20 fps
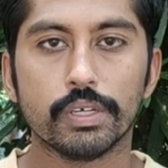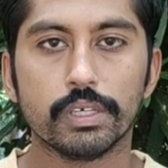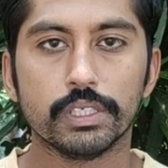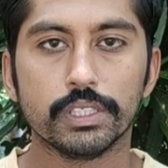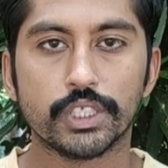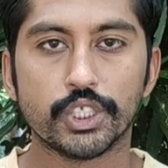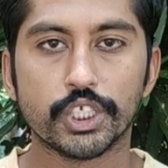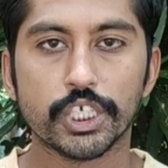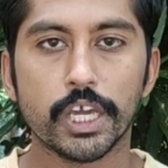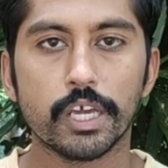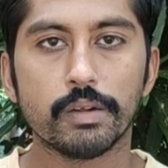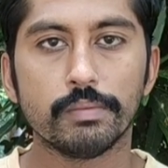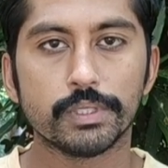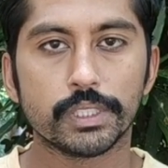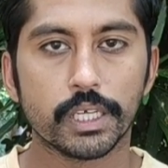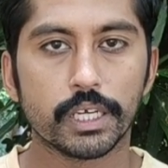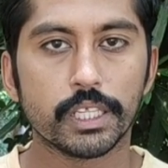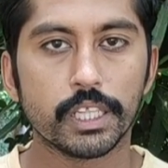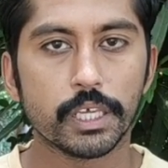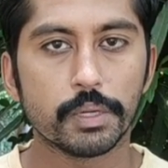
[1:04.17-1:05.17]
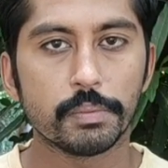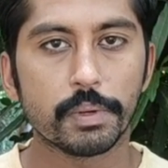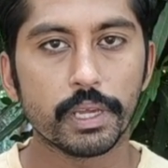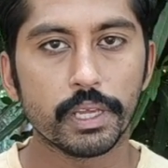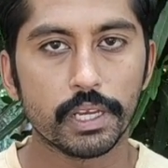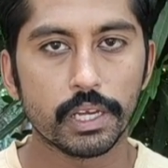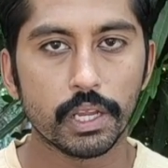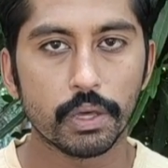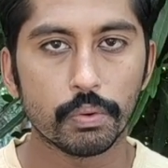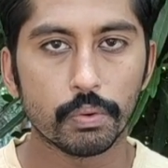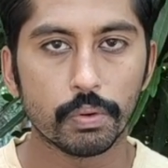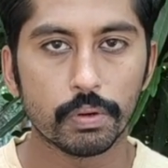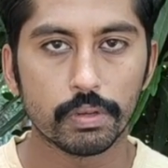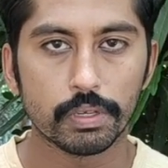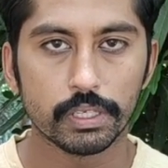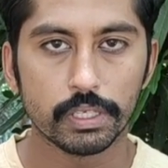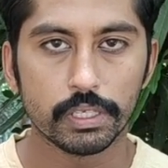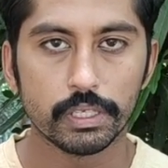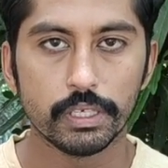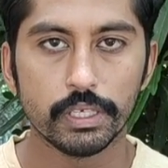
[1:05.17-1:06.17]
ஒரு சேரும் சகதியுமா இல்ல
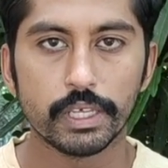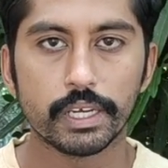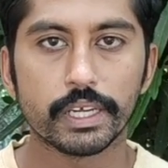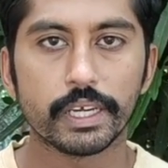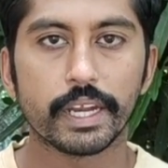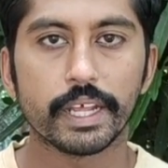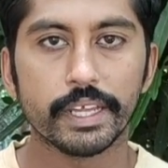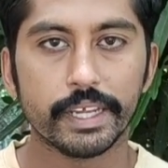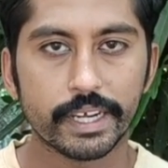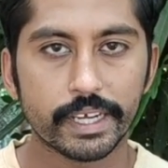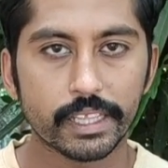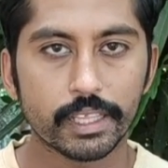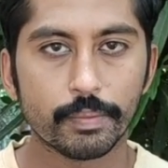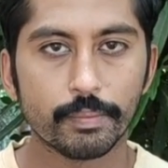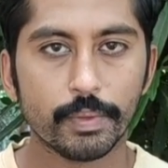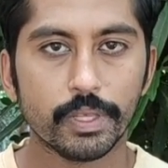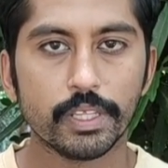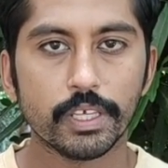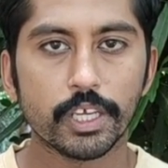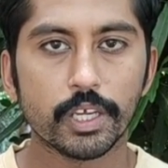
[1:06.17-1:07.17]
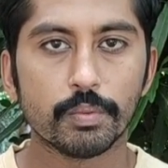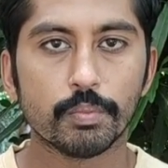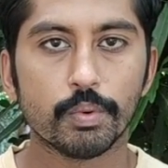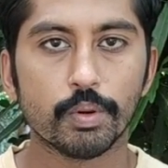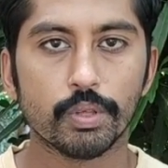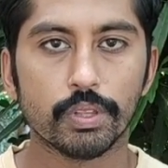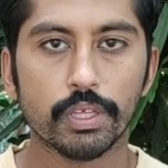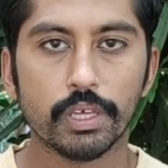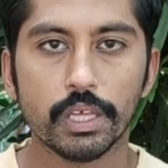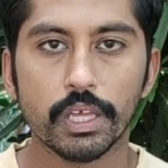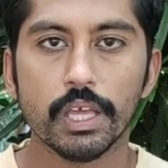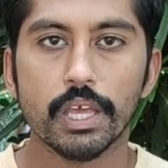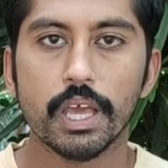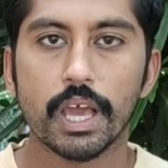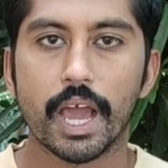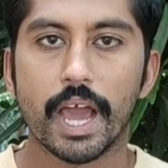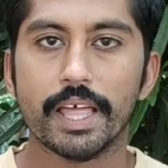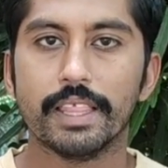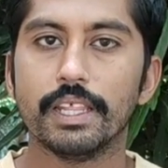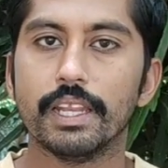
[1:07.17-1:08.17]
இருக்கிற இடத்த மிதிக்கும் போது
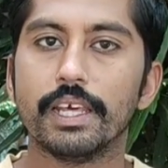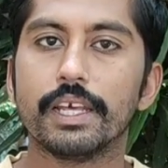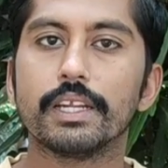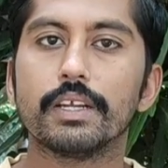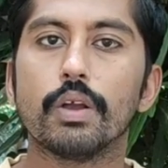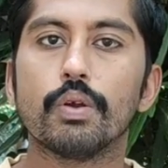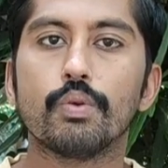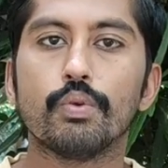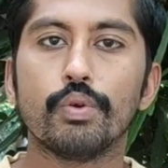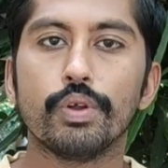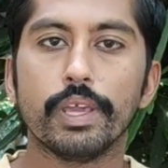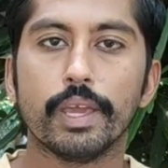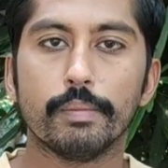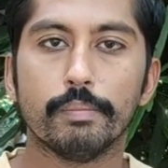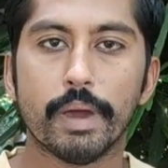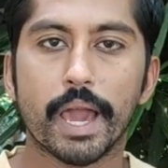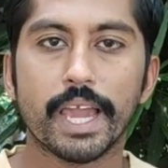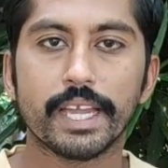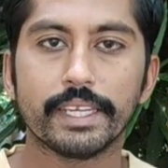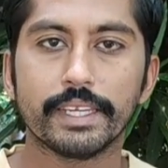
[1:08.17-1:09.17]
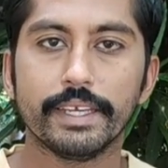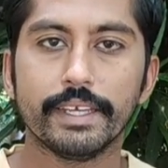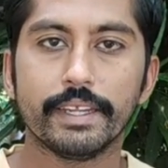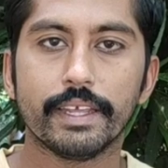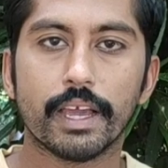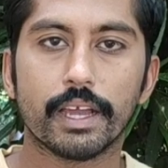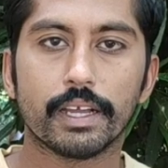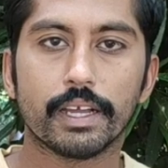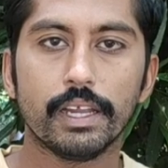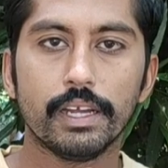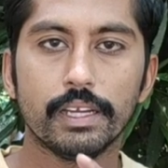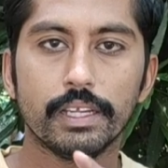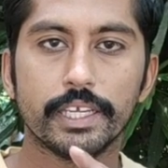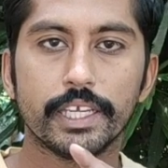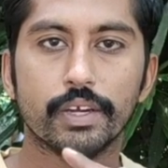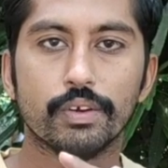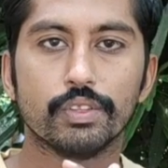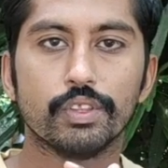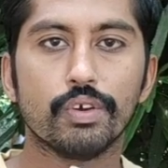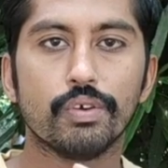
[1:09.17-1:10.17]
அதுல இருக்கக்கூடிய பாக்டீரியாக்கள்
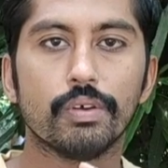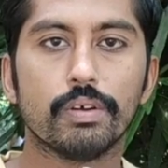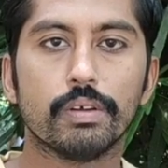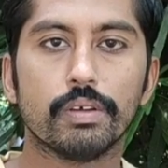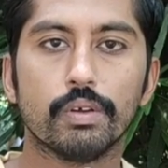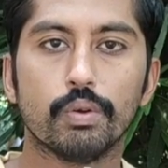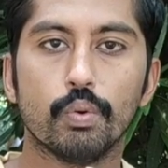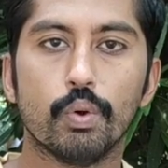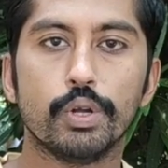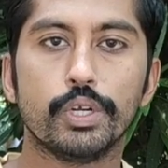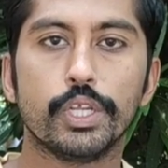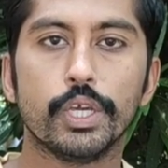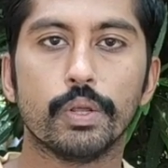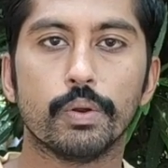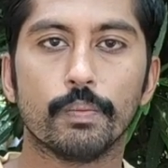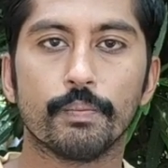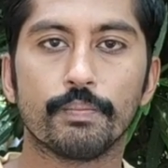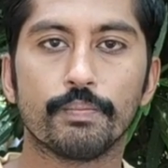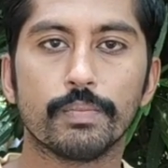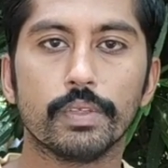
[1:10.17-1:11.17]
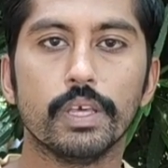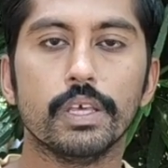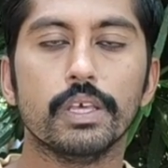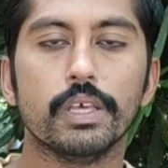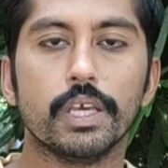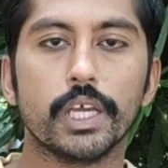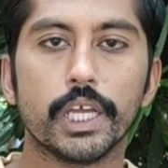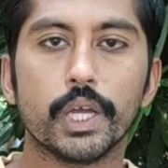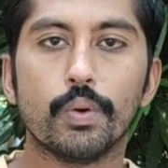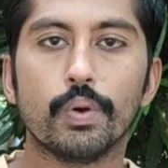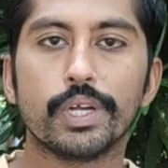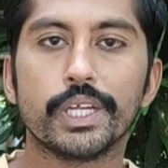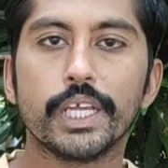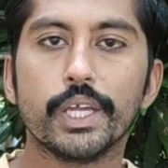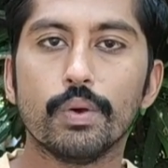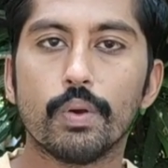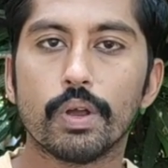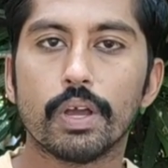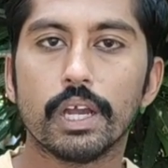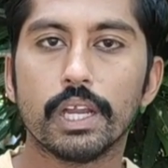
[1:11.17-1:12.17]
இங்க வந்து ஒட்டிரும் இங்க
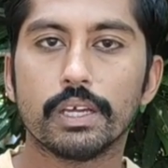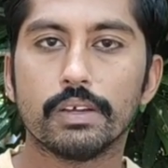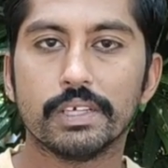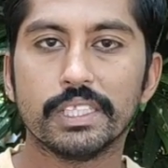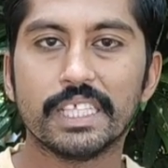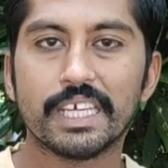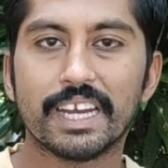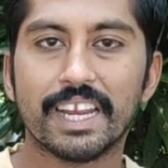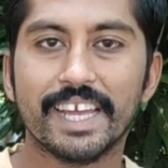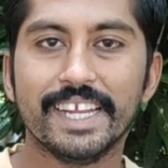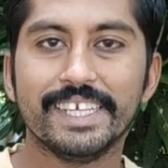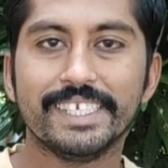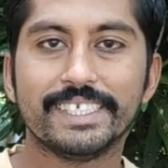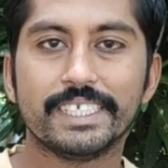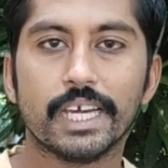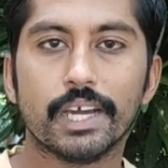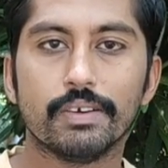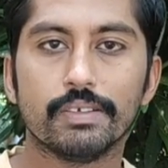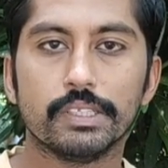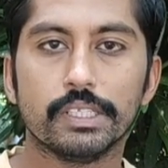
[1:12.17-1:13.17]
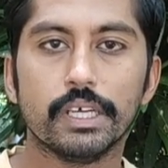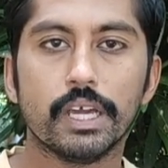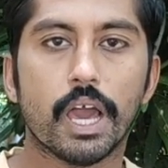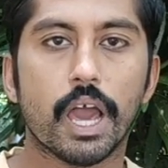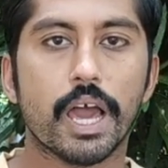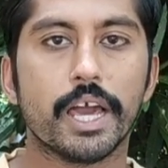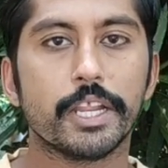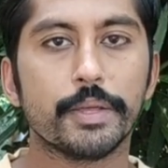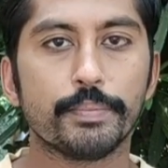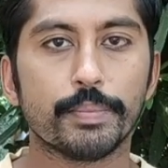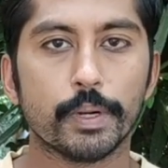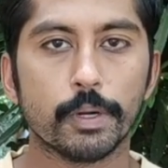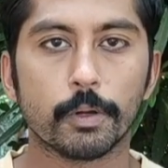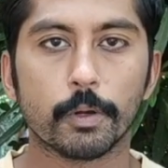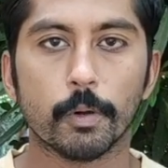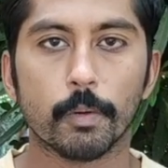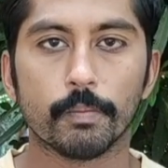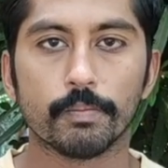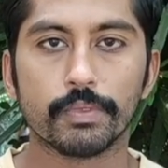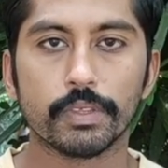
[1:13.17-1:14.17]
ஒட்டி உங்களுக்கு வந்து லைட்டா வந்து அரிப்பு
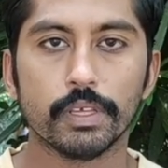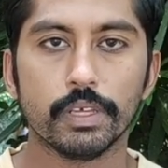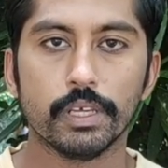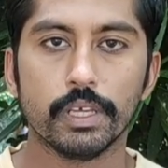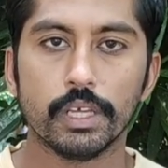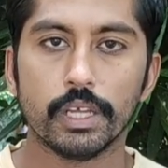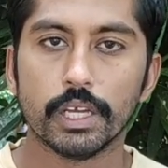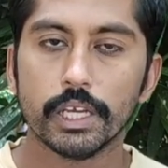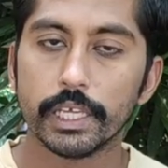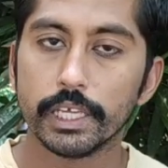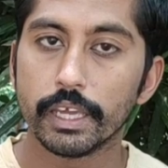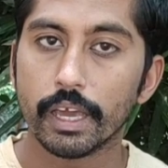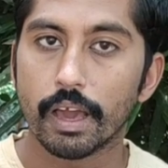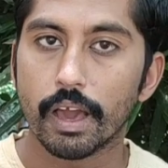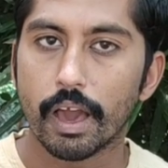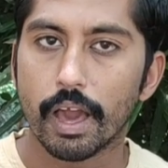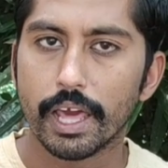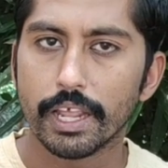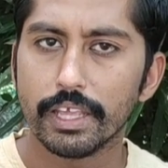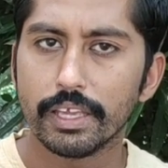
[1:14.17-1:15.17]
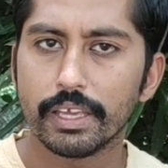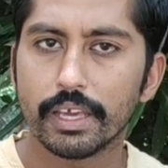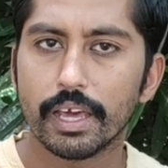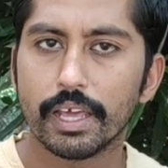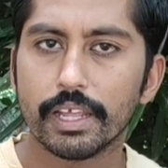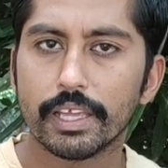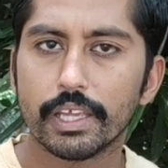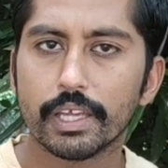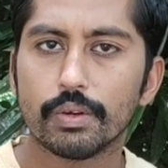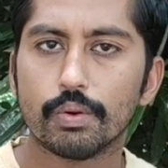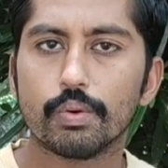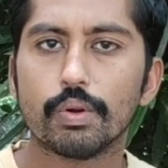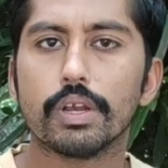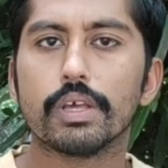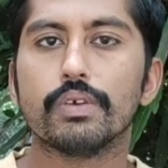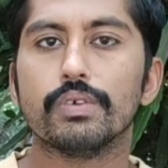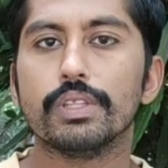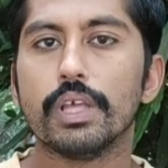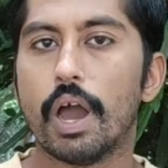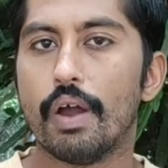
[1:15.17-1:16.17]
எடுக்கும் நீங்க அரிக்க அரிக்க
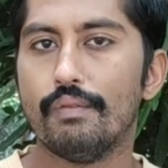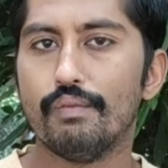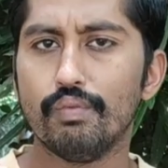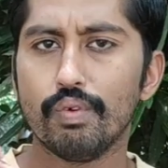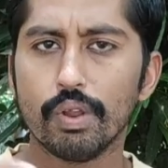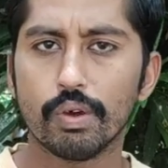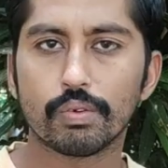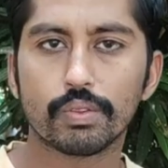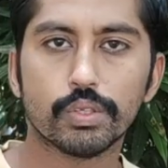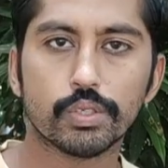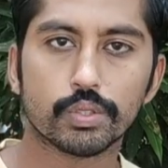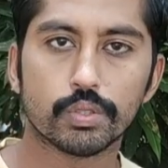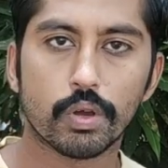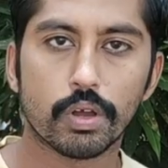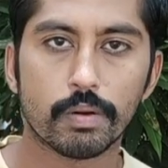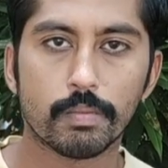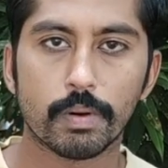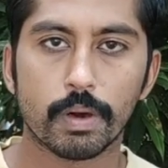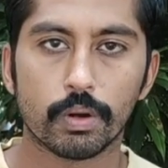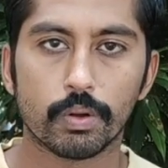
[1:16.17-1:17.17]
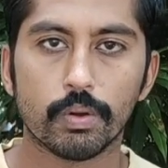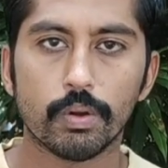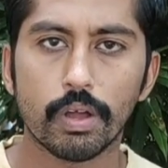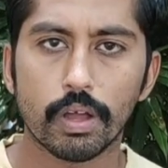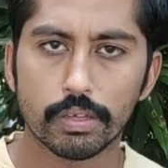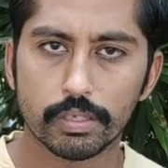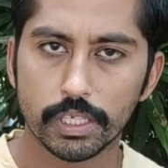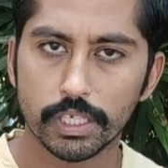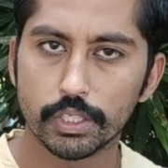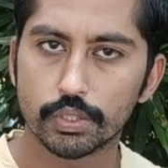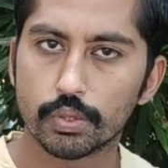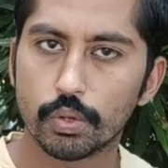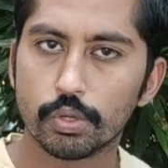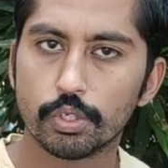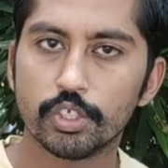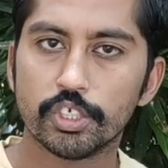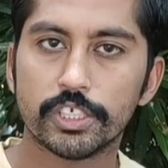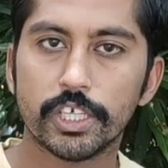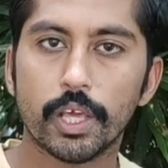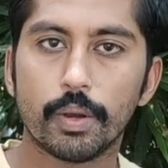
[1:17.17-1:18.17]
உங்களுக்கு வந்து அவ்வளவு வந்து சுகமா இருக்கும் நீங்க
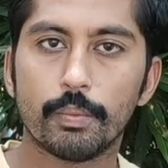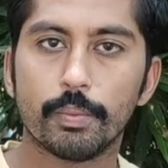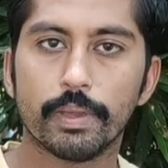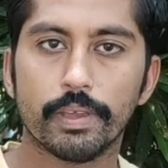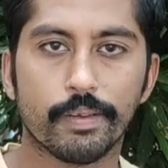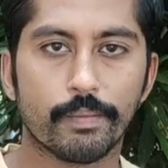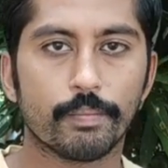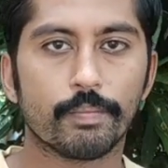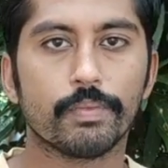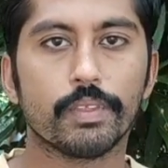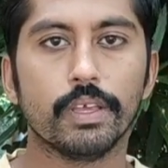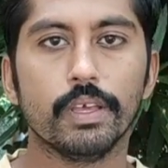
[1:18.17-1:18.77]
சொரிஞ்சுட்டே இருப்பீங்க